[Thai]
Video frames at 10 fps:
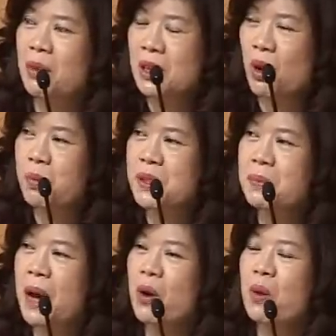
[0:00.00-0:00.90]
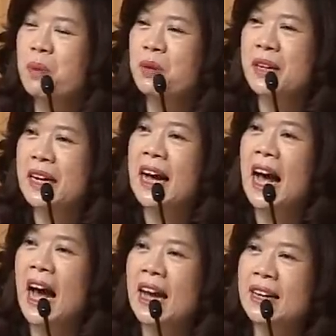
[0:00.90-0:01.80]
วันที่6พฤษภาคมเป็นวันอัง
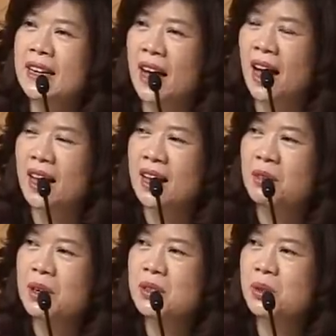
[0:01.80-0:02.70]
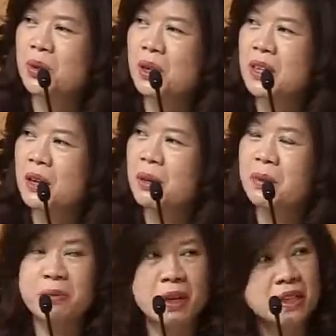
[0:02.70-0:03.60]
คารนะคะวันศุกร์เข้าใจว่า
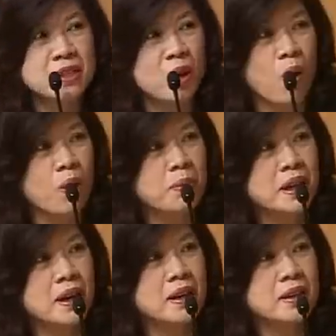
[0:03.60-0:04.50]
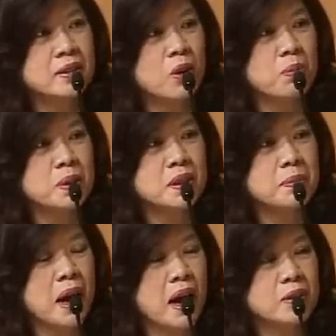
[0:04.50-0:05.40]
เป็นวันที่2มั้งคะ2พฤษ
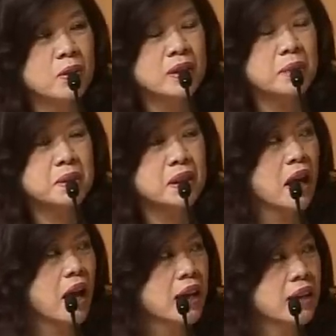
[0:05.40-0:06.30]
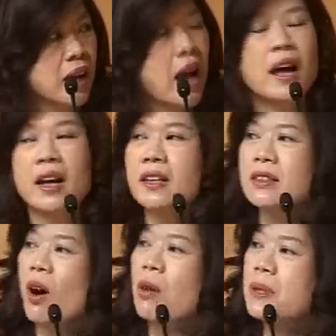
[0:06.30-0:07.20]
ภา2 3 4 5นะคะ
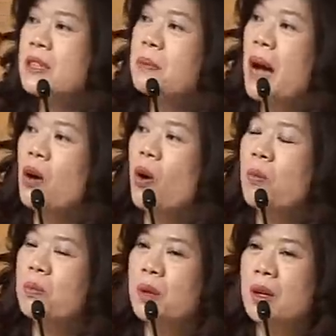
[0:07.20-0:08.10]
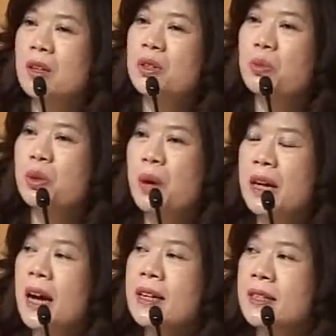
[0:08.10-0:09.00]
2พฤษภาคมสมมุติว่า
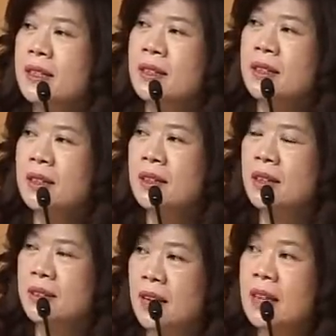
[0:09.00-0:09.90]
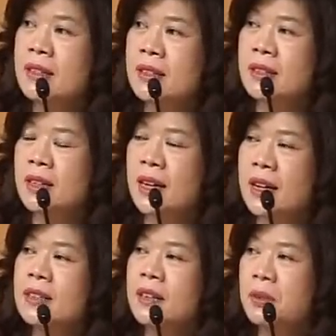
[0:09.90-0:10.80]
ท่านซื้อนะ
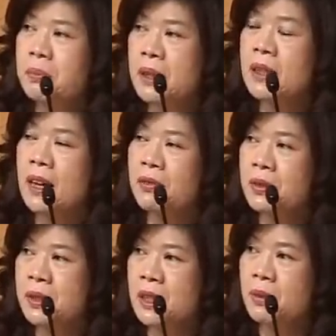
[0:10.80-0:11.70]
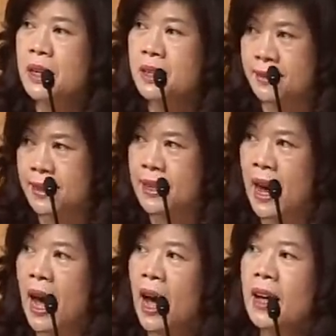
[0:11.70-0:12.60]
คะเซ็ต50 Index Future ไว้1สัญ
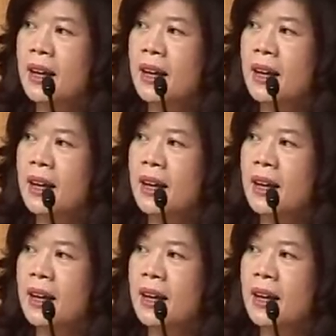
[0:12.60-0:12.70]
ญา